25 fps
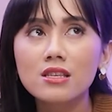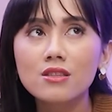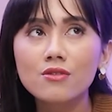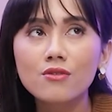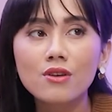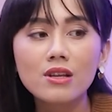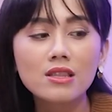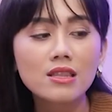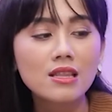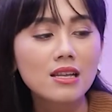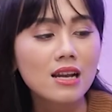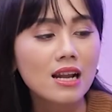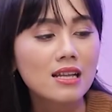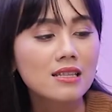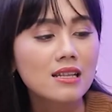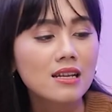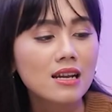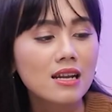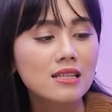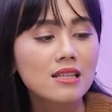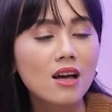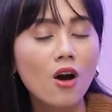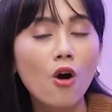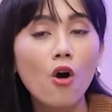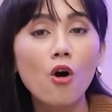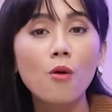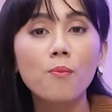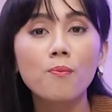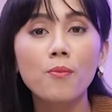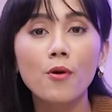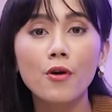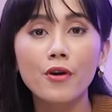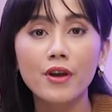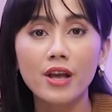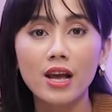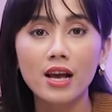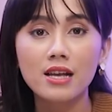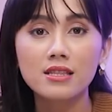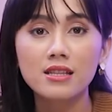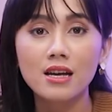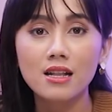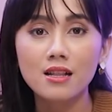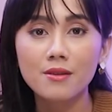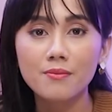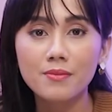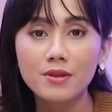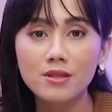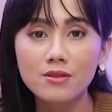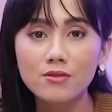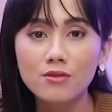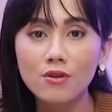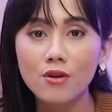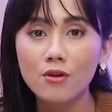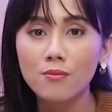itu kan rada-rada kopong ya dalamnya tuh